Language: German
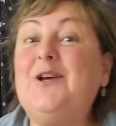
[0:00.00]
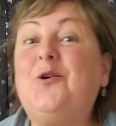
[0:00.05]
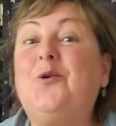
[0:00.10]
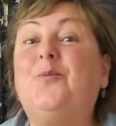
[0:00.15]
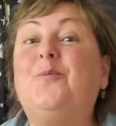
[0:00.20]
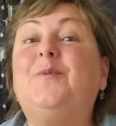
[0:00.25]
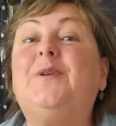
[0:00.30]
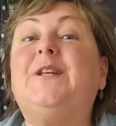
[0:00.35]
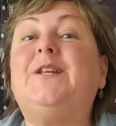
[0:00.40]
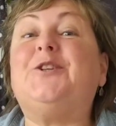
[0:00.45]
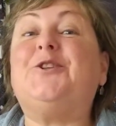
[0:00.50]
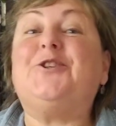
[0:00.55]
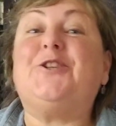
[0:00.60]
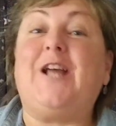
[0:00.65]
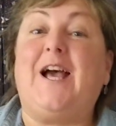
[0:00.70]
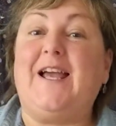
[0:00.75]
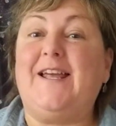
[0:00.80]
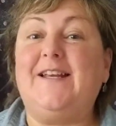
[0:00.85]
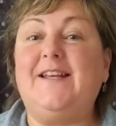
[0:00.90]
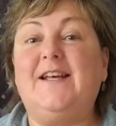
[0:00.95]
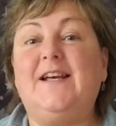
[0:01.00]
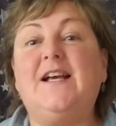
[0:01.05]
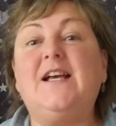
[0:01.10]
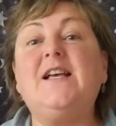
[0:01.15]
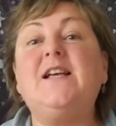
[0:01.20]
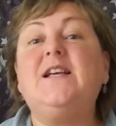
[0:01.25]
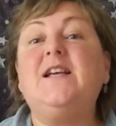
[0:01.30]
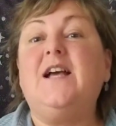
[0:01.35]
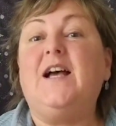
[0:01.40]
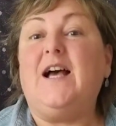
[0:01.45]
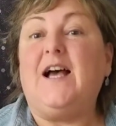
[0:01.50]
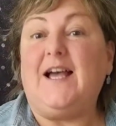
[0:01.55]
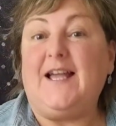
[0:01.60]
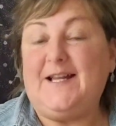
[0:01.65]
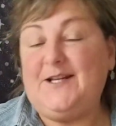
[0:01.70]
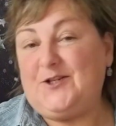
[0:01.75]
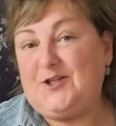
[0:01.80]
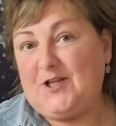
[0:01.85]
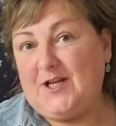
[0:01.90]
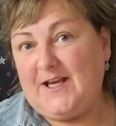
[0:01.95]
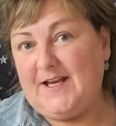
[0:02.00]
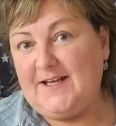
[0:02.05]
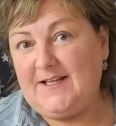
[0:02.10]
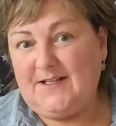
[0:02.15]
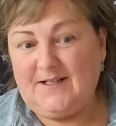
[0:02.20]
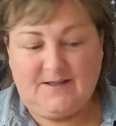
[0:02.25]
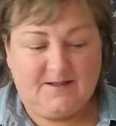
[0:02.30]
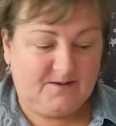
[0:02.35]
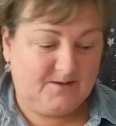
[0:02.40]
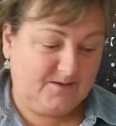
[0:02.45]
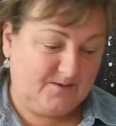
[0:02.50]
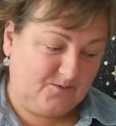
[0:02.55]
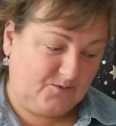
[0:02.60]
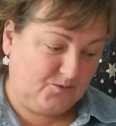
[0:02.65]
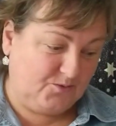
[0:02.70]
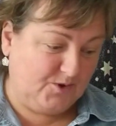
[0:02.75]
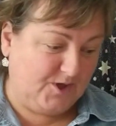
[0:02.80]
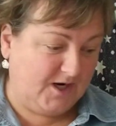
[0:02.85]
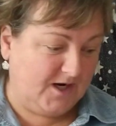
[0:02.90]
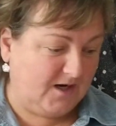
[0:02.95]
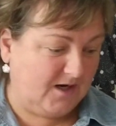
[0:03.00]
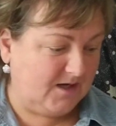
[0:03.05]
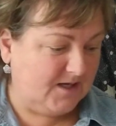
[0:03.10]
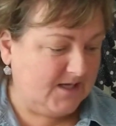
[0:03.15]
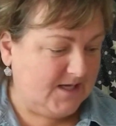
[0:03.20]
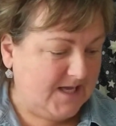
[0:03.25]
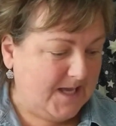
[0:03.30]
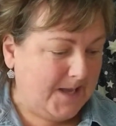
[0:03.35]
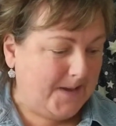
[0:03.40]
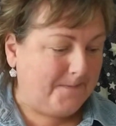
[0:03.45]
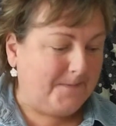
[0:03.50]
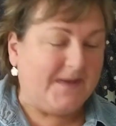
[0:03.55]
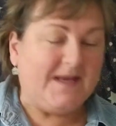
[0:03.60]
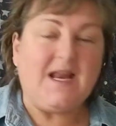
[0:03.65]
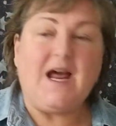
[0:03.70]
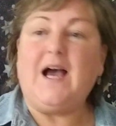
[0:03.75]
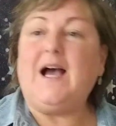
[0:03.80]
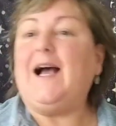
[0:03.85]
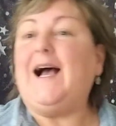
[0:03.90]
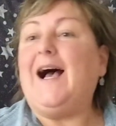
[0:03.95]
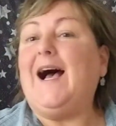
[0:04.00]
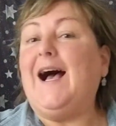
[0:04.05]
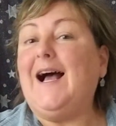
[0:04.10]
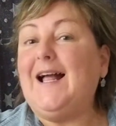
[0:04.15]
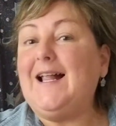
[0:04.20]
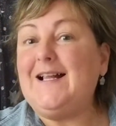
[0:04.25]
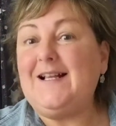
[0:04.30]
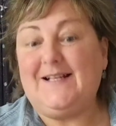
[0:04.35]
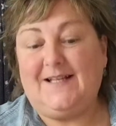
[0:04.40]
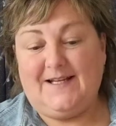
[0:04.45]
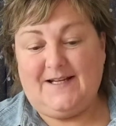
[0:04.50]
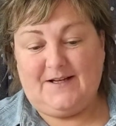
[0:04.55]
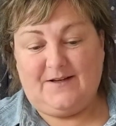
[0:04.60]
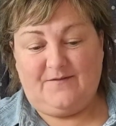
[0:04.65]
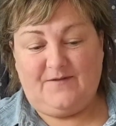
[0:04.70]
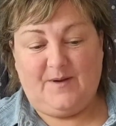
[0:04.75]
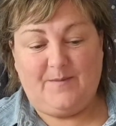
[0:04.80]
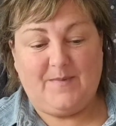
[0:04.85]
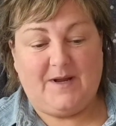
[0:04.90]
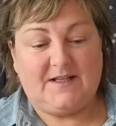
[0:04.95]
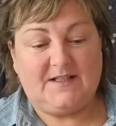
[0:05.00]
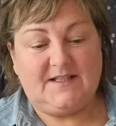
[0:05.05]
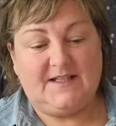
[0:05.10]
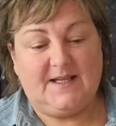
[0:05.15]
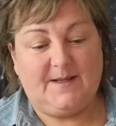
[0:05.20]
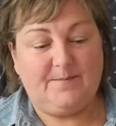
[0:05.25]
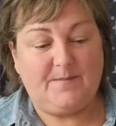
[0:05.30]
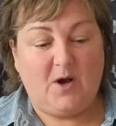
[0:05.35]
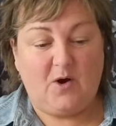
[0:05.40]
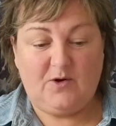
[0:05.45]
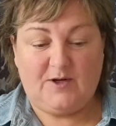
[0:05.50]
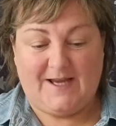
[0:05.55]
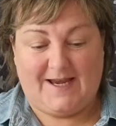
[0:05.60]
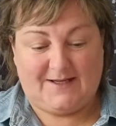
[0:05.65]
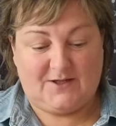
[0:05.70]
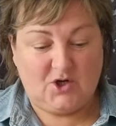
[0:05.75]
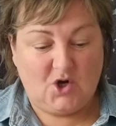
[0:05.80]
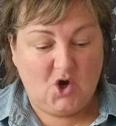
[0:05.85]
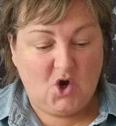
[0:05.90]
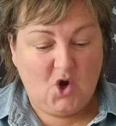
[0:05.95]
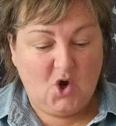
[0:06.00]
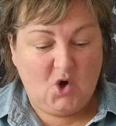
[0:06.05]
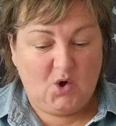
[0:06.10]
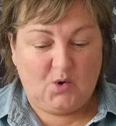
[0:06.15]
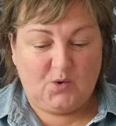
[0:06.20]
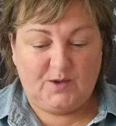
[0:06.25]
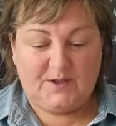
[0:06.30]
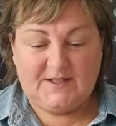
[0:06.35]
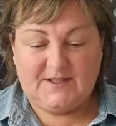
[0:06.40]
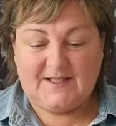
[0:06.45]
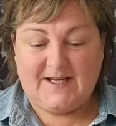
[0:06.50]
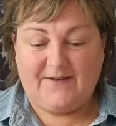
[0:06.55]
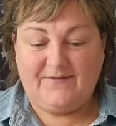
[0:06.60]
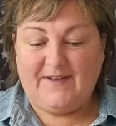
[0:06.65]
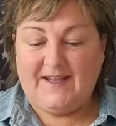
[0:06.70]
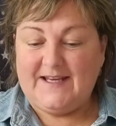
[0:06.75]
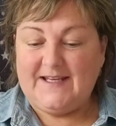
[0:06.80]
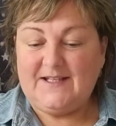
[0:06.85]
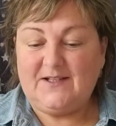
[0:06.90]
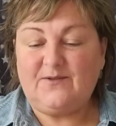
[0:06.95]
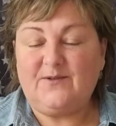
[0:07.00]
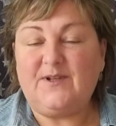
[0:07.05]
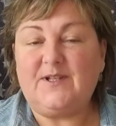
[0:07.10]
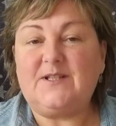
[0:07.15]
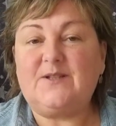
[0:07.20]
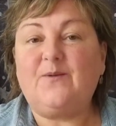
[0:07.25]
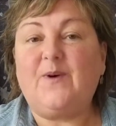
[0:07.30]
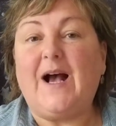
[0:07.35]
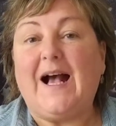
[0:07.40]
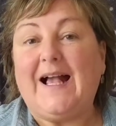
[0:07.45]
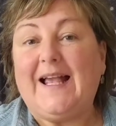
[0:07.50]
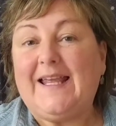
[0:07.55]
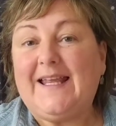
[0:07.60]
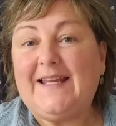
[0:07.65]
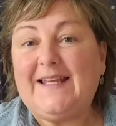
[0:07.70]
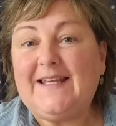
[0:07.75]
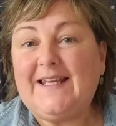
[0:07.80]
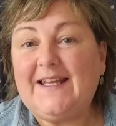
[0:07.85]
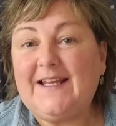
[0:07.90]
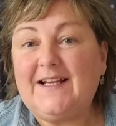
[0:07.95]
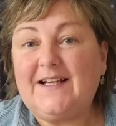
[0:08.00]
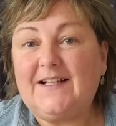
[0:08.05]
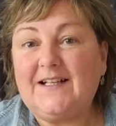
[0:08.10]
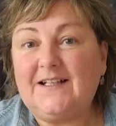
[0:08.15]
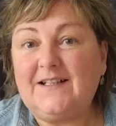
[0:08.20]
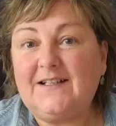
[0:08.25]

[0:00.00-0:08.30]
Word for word: um die Steine, Heilsteine oder Mineralien, wie man sie eben auch nennt. Und da werde ich euch so einige